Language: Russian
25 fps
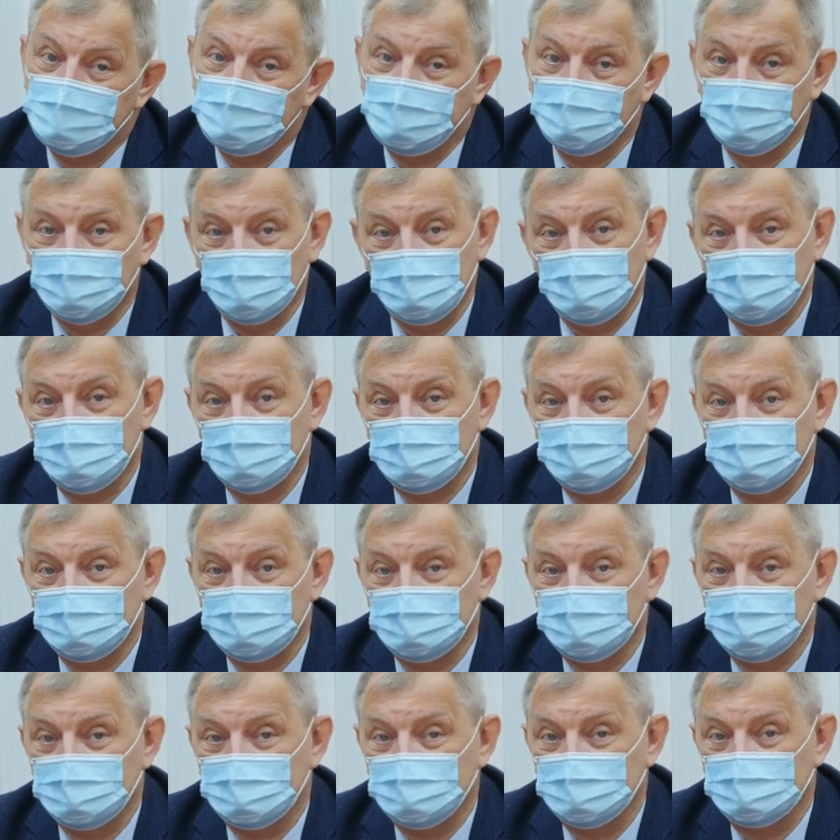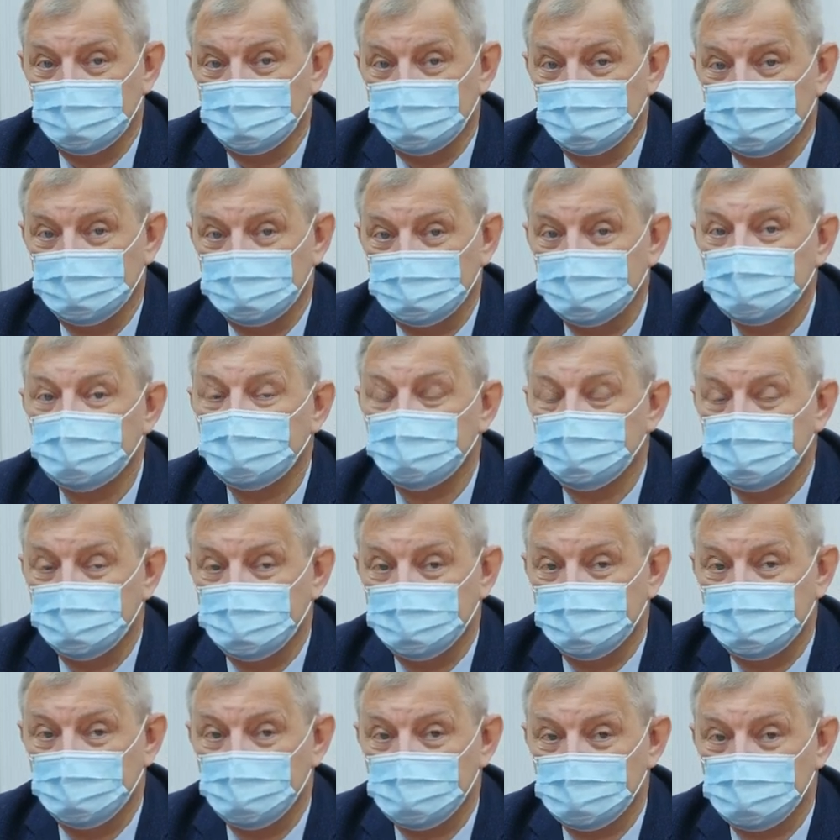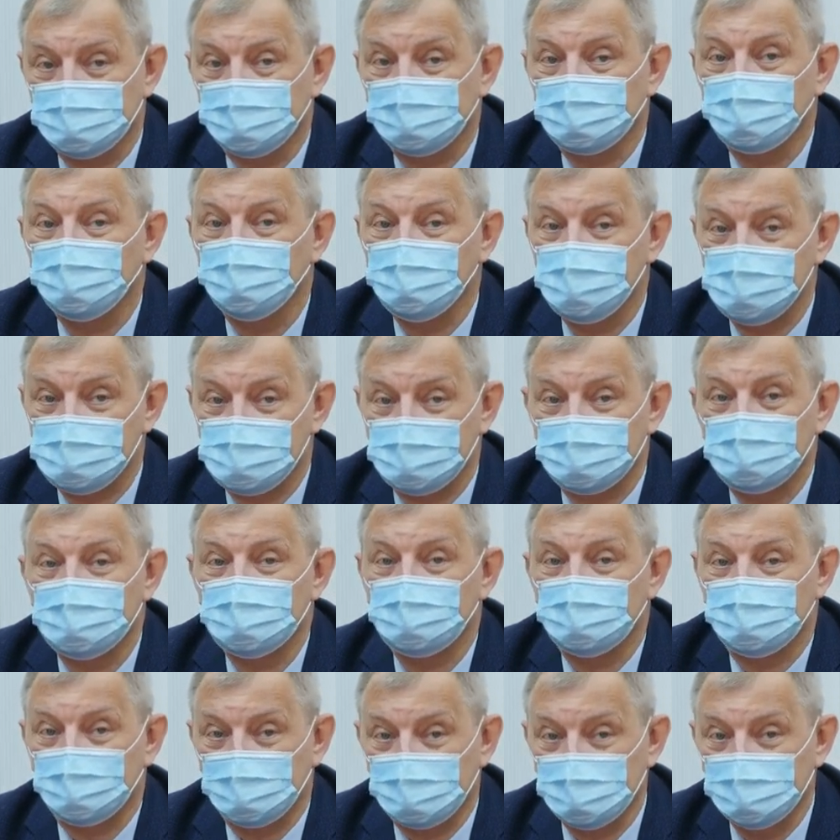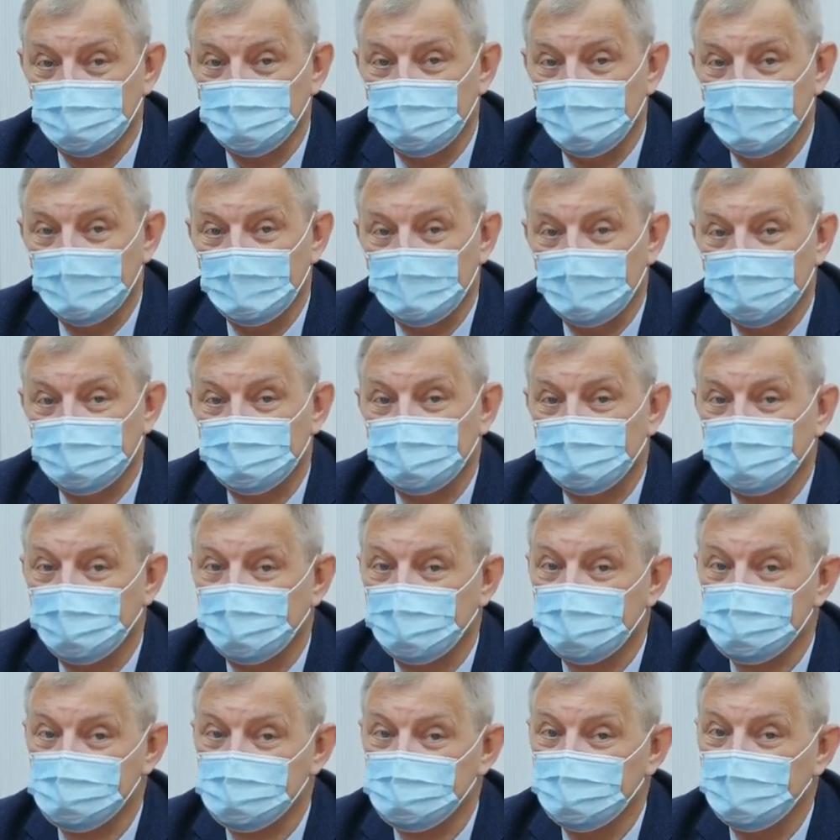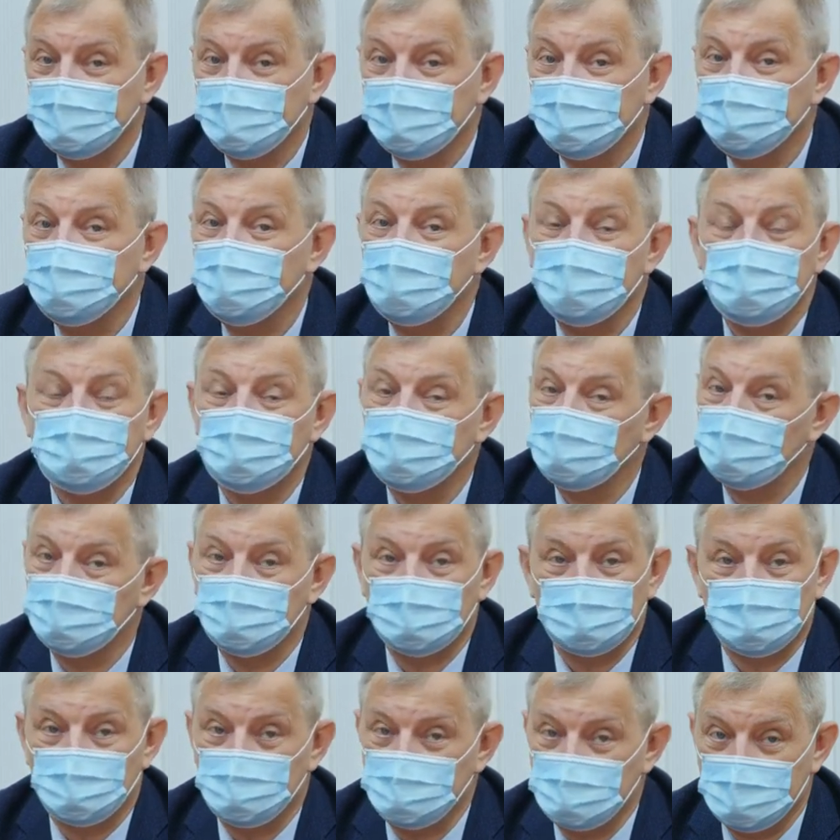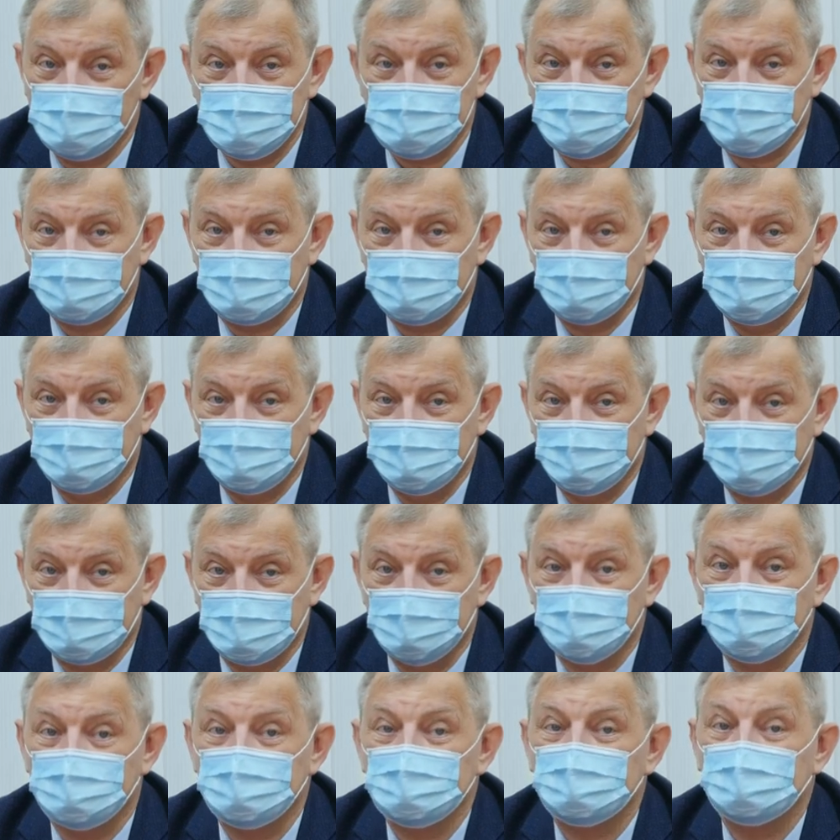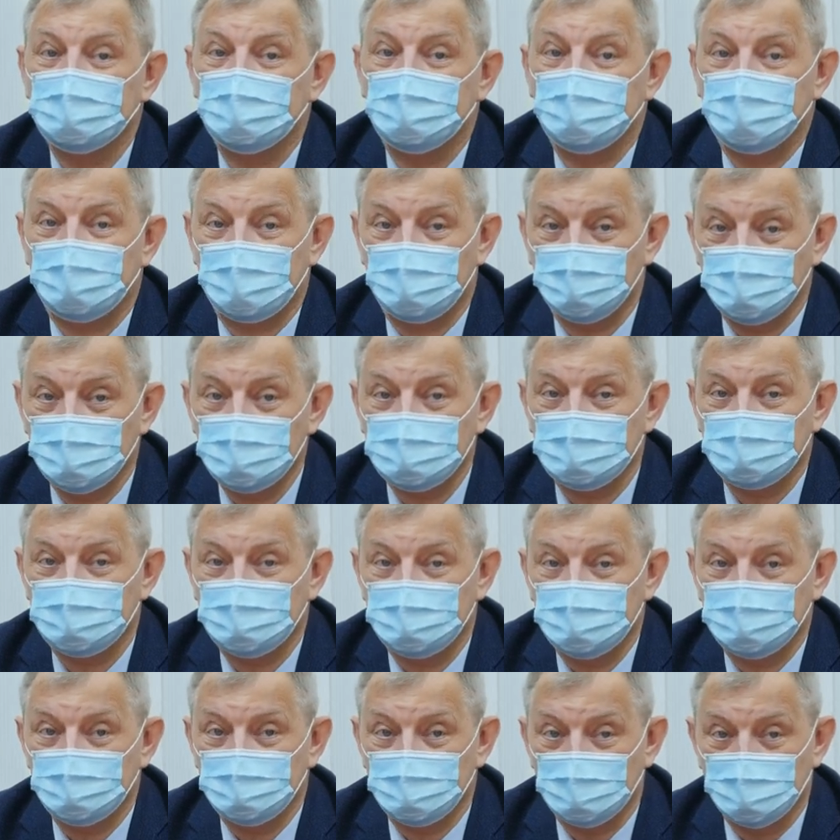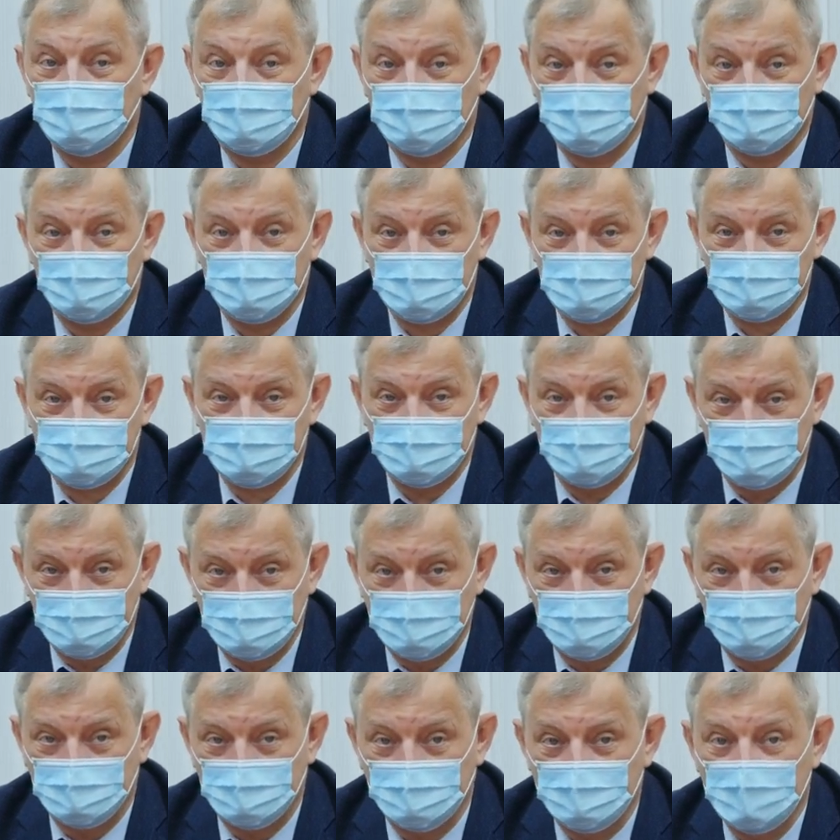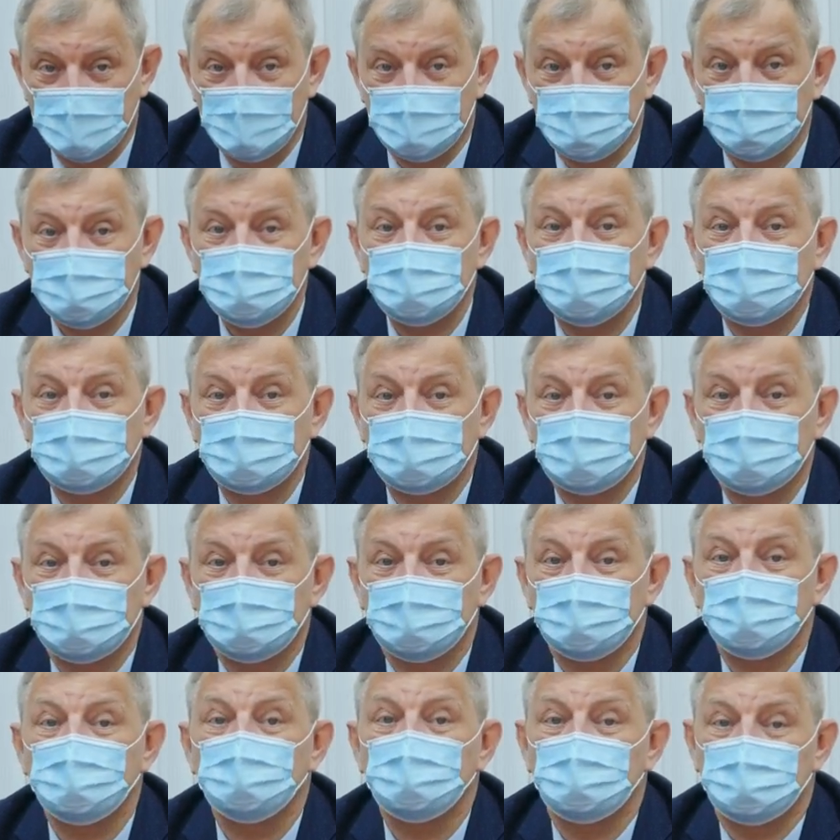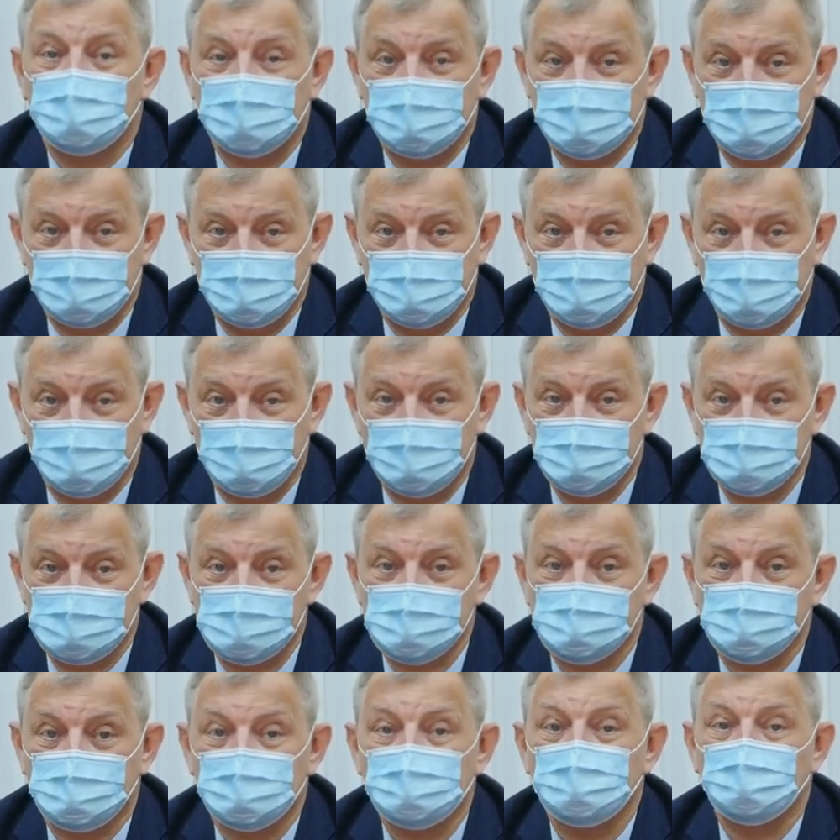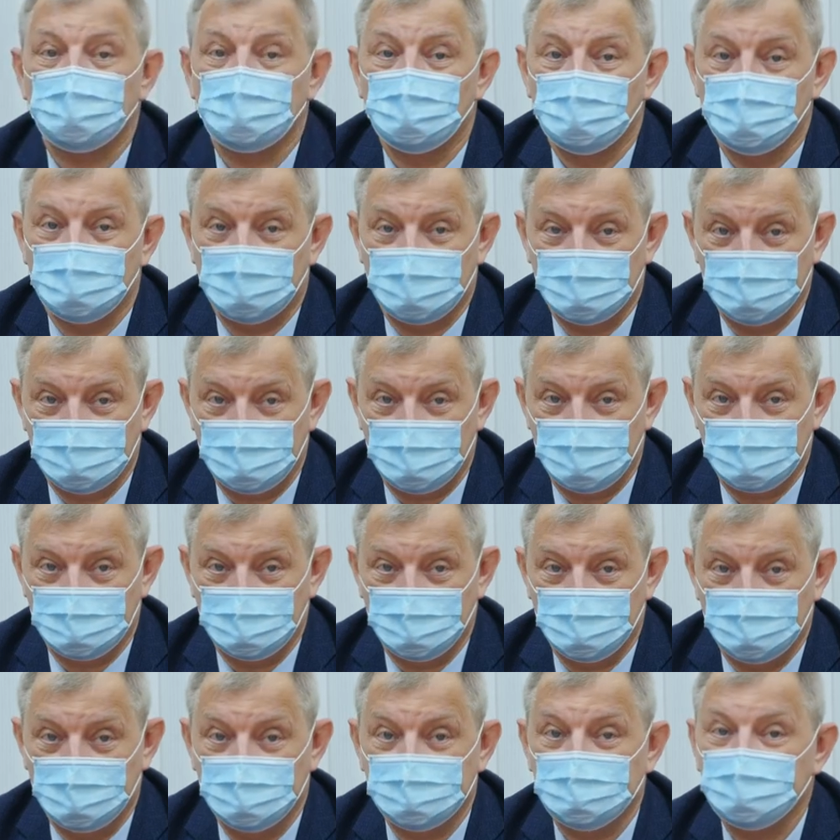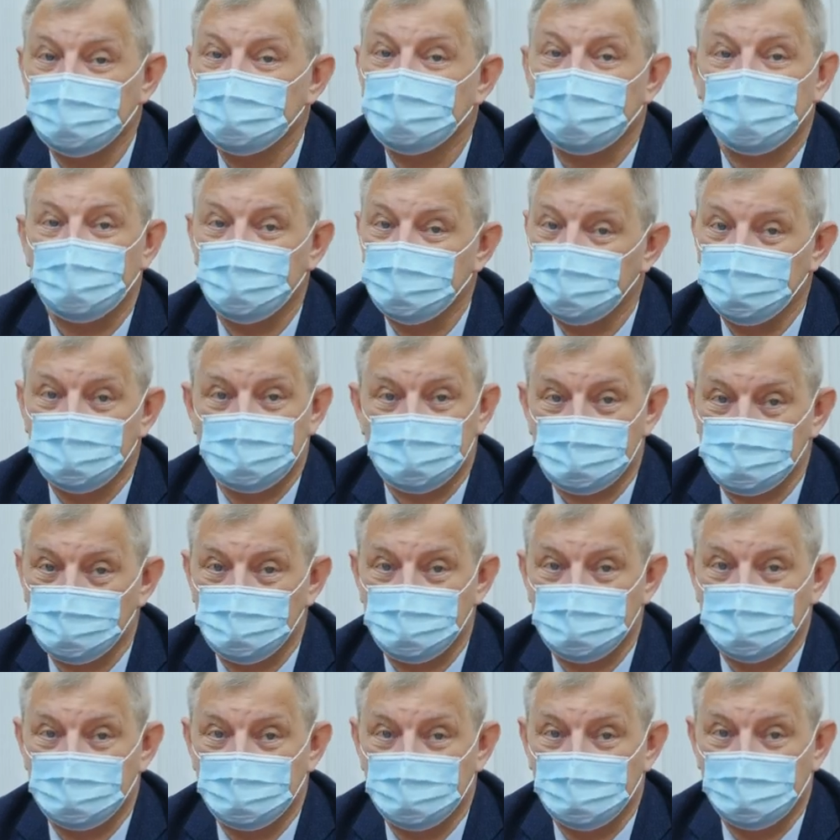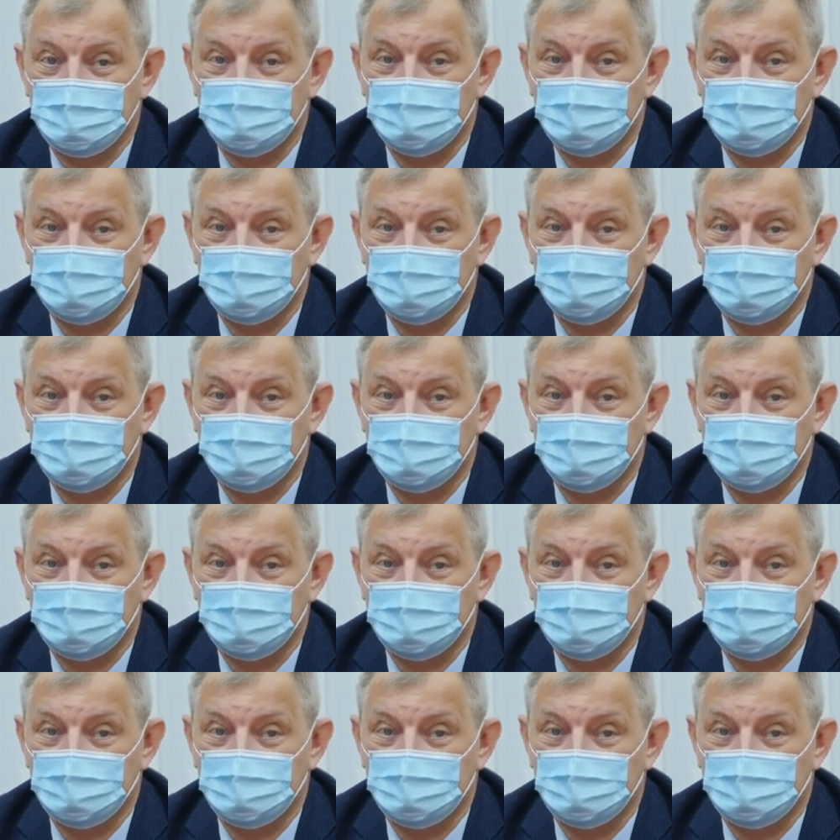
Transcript: Тем более, э, я так понимаю, что в том месте, где он рыл, это как раз не его был участок, там была работа по озеленению выполнена другой подрядной организацией по другому контракту. Это не гарантийный случай.